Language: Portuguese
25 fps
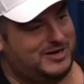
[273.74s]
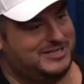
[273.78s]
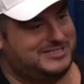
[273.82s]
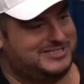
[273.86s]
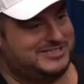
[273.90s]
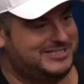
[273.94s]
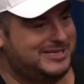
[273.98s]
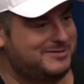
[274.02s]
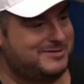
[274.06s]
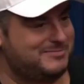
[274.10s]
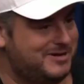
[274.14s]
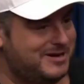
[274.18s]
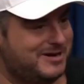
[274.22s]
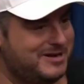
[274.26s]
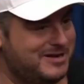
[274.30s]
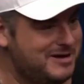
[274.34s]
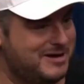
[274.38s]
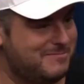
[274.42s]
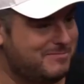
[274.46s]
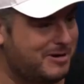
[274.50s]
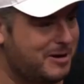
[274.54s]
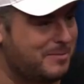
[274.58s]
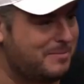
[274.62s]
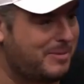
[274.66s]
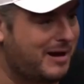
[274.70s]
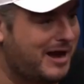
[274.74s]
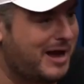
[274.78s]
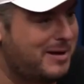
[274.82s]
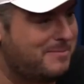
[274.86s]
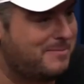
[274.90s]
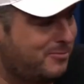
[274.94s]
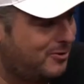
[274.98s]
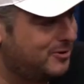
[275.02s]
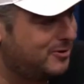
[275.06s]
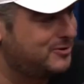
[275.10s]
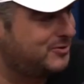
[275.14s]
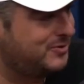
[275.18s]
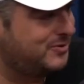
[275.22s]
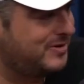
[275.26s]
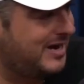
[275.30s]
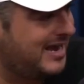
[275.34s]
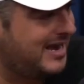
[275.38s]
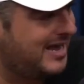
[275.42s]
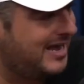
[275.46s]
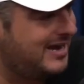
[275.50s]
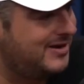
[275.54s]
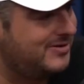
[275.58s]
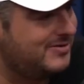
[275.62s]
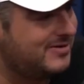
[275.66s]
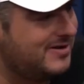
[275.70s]
de Samba, para não pagar imposto e o
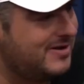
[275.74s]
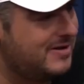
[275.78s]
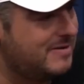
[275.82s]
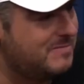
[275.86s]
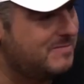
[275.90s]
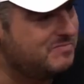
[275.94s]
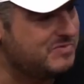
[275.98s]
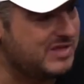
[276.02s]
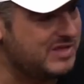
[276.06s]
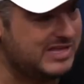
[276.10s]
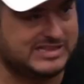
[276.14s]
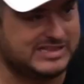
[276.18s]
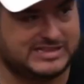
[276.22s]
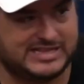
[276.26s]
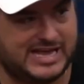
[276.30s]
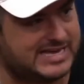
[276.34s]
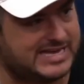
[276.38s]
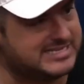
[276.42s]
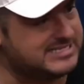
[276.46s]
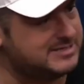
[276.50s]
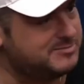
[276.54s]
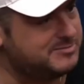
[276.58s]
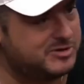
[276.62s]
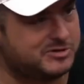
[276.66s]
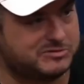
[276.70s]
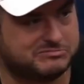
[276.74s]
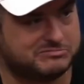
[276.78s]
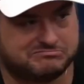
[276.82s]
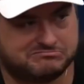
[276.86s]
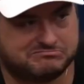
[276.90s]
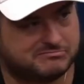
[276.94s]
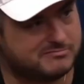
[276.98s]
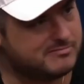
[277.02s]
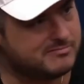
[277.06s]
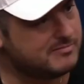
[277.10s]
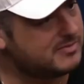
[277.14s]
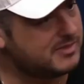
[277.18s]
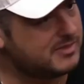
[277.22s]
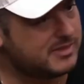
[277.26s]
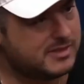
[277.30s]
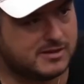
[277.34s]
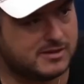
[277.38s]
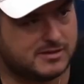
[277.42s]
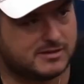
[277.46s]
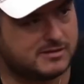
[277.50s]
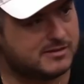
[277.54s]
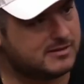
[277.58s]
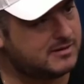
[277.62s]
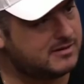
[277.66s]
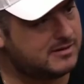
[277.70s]
caralho, em tese, irmão,
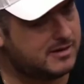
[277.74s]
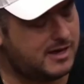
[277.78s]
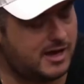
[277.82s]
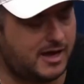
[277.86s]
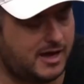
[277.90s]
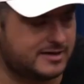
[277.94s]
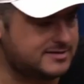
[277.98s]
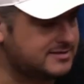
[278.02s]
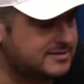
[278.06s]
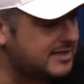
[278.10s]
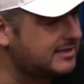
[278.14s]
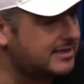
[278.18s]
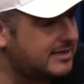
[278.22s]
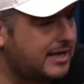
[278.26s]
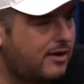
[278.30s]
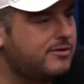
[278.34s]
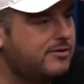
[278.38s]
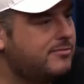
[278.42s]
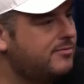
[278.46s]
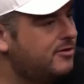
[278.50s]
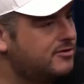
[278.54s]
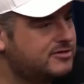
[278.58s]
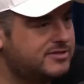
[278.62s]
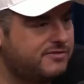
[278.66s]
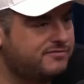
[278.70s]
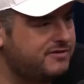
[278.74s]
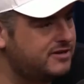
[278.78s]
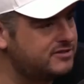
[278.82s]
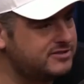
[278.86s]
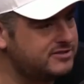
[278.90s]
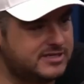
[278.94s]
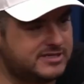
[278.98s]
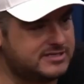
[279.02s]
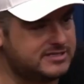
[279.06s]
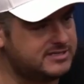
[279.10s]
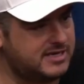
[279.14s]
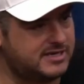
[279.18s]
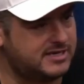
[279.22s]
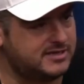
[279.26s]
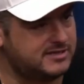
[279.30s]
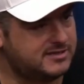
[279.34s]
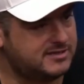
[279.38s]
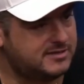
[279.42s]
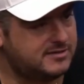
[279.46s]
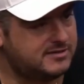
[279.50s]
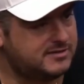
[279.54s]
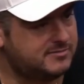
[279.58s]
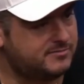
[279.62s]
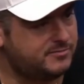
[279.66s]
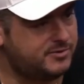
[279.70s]
é estatal, irmão. Você faz o que você quiser.
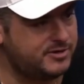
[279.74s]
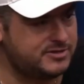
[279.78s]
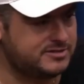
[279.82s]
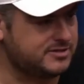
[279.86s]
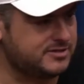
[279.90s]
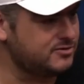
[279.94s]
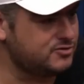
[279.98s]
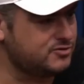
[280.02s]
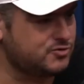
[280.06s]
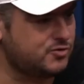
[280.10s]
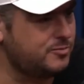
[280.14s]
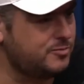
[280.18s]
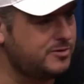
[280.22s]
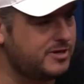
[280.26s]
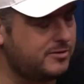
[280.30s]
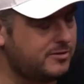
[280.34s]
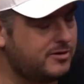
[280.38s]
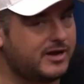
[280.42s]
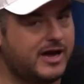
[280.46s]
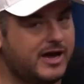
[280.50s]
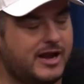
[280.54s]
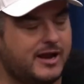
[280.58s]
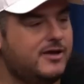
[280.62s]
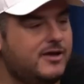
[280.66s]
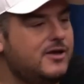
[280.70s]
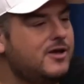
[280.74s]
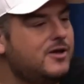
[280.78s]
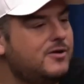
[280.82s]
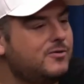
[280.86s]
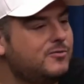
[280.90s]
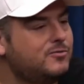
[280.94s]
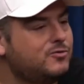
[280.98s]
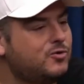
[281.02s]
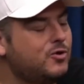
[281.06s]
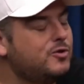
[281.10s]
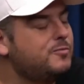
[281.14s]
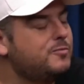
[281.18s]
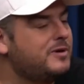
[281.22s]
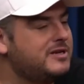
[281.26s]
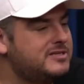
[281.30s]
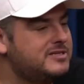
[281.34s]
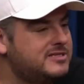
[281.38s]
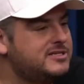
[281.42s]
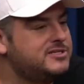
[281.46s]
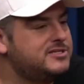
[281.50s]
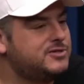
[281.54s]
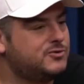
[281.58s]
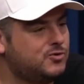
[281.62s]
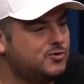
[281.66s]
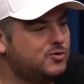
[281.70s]
Entendi. Por isso que os clubes... Cara, todo
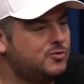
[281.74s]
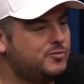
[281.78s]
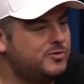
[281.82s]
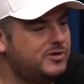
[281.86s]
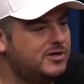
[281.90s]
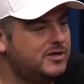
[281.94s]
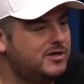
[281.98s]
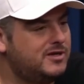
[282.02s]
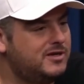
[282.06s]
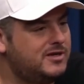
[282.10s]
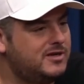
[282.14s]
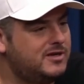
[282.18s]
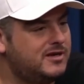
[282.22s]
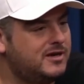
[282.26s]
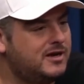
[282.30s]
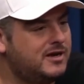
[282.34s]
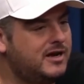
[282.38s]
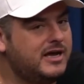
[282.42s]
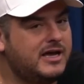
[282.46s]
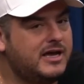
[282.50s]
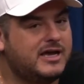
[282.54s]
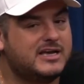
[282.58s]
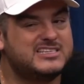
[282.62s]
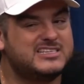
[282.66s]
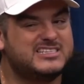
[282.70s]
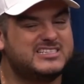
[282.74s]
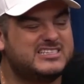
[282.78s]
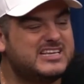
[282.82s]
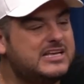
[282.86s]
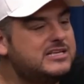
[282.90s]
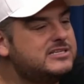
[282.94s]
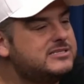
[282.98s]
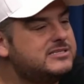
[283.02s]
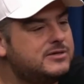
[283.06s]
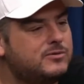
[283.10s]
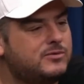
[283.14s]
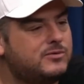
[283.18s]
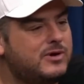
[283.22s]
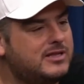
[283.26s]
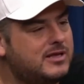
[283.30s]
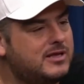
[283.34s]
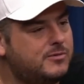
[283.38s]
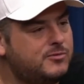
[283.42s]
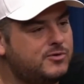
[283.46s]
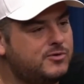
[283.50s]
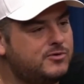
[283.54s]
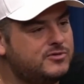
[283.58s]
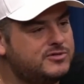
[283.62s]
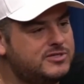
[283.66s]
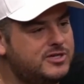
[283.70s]
presidente de clube ganha 150
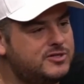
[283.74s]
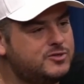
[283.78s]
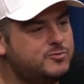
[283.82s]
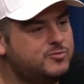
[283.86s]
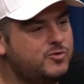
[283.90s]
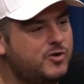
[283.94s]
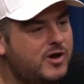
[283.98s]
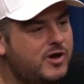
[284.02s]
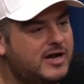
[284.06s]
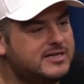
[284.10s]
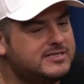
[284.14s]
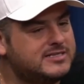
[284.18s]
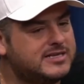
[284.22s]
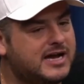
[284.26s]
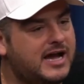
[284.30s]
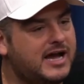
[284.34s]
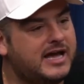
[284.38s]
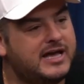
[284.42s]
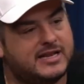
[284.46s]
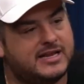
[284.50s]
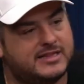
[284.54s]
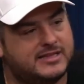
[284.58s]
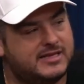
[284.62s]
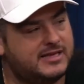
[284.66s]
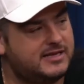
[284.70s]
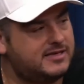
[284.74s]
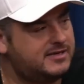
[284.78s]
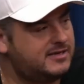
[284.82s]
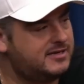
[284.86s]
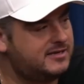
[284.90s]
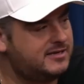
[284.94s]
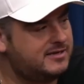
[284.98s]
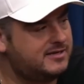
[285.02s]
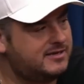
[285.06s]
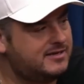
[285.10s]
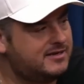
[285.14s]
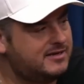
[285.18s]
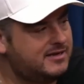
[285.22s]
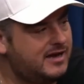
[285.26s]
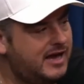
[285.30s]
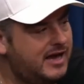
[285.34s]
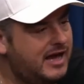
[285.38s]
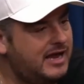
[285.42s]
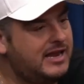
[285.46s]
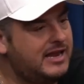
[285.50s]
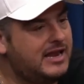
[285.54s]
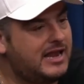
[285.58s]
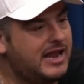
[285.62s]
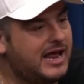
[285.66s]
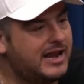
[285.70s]
mil, 200 mil reais na carreira dele. Aí
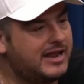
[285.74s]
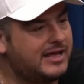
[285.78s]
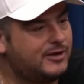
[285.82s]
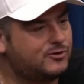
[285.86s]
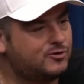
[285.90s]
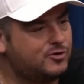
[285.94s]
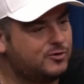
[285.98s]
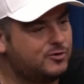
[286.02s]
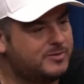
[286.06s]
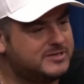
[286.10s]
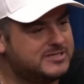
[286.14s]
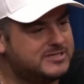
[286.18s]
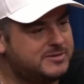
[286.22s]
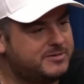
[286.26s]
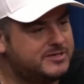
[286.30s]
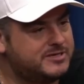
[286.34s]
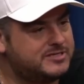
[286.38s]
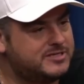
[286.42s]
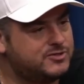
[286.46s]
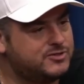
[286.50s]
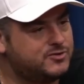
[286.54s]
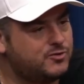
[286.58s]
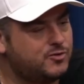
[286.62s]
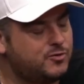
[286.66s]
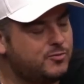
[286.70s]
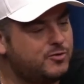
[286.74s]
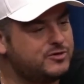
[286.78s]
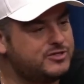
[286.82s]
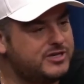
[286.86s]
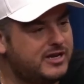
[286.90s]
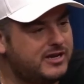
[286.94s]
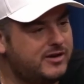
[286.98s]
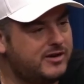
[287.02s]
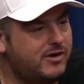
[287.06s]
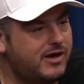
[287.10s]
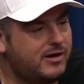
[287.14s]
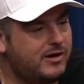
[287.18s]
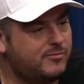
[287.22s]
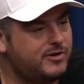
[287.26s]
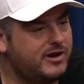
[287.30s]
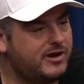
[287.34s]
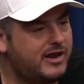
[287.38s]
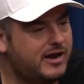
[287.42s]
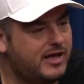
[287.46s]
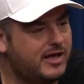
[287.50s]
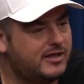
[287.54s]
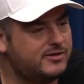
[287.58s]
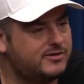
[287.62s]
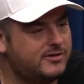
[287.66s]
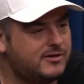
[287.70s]
ele larga tudo para ser presidente de clube onde ele não é
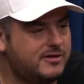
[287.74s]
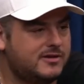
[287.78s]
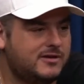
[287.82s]
remunerado.